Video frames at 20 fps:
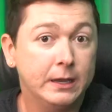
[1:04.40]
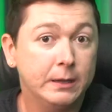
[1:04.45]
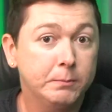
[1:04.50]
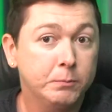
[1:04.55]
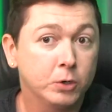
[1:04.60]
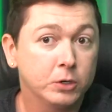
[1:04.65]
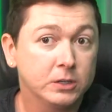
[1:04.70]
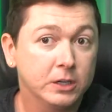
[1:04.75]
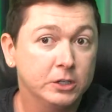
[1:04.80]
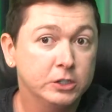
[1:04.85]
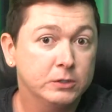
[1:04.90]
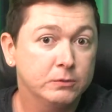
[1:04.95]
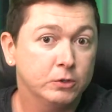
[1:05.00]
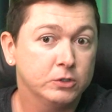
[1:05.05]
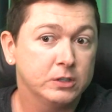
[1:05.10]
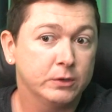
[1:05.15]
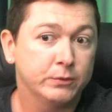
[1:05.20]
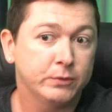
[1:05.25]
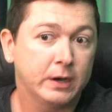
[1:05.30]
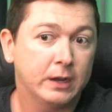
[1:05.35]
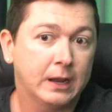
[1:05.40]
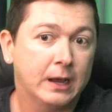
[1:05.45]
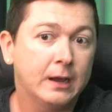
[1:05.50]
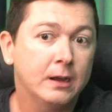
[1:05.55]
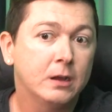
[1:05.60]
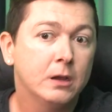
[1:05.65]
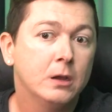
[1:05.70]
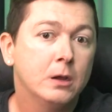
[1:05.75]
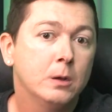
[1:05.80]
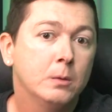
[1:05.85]
importante você
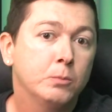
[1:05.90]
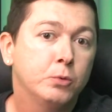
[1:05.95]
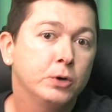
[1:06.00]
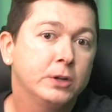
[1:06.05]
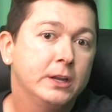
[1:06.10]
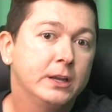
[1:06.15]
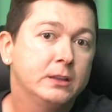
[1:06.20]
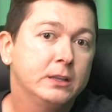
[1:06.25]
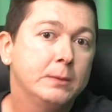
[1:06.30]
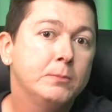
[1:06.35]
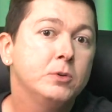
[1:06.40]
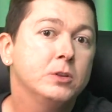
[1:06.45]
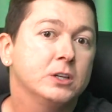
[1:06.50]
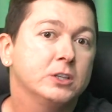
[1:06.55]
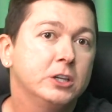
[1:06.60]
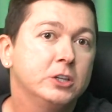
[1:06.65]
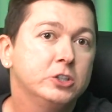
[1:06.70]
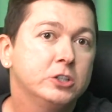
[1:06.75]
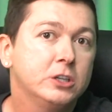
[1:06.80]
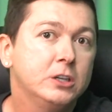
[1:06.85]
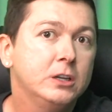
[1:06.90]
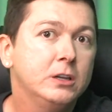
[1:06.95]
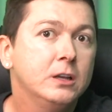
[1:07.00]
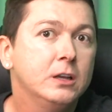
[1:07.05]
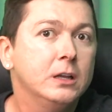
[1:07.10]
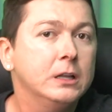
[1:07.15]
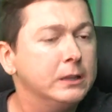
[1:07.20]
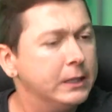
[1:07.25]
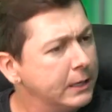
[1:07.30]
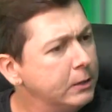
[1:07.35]
falar, porque tem muita gente que
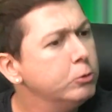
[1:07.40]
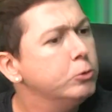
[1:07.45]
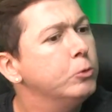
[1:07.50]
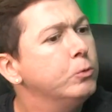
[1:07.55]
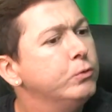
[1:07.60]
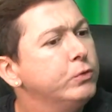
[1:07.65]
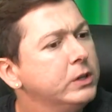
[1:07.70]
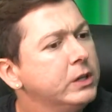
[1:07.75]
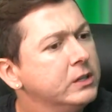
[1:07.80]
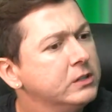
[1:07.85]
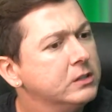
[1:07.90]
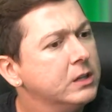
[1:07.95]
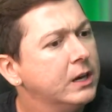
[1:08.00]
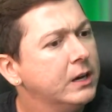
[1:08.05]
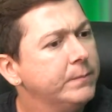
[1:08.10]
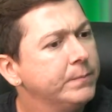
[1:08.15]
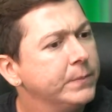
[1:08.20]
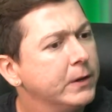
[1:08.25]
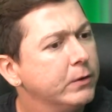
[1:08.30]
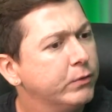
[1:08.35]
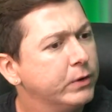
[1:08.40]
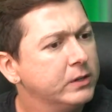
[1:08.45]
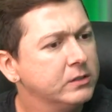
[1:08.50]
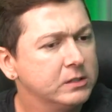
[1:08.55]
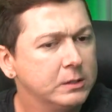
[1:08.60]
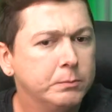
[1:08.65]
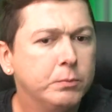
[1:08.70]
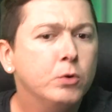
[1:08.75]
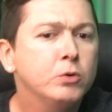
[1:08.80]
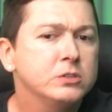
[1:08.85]
tem dúvidas, né? Falando
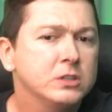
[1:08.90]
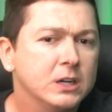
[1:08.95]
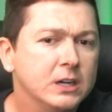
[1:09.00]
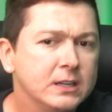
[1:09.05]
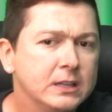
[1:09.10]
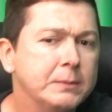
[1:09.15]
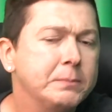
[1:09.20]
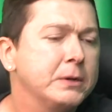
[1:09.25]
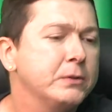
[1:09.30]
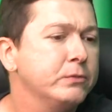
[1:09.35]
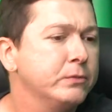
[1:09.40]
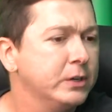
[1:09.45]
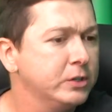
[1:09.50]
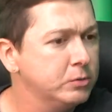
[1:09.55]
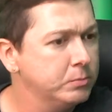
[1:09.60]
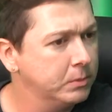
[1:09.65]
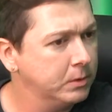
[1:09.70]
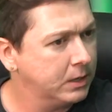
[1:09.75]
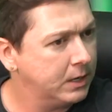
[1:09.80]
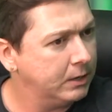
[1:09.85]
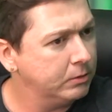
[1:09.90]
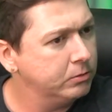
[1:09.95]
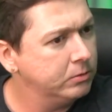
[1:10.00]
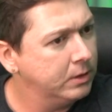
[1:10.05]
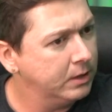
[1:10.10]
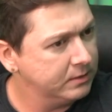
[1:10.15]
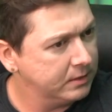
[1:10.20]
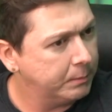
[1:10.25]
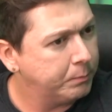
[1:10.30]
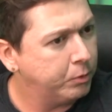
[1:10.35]
assim, pô, será que dá para viver de mercado
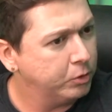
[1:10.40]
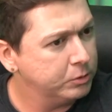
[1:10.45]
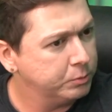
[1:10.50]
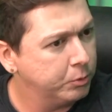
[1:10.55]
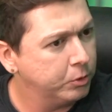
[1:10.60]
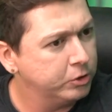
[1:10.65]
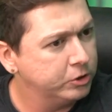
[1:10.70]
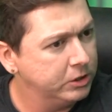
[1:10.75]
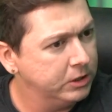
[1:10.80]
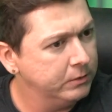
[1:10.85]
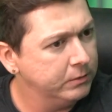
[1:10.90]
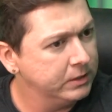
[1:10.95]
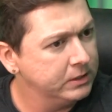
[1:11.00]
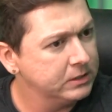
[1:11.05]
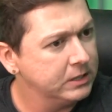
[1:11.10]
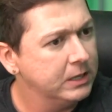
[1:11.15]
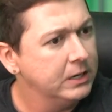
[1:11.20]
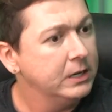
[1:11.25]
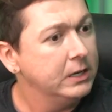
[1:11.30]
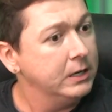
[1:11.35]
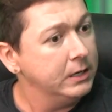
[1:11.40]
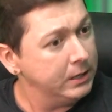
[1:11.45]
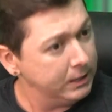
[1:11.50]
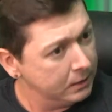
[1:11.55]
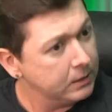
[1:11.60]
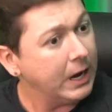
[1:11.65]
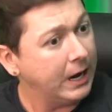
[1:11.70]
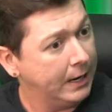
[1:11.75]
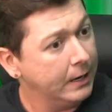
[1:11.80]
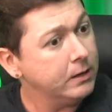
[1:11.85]
das apostas esportivas? Sim. E
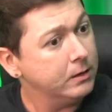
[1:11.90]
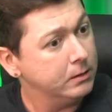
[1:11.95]
dá,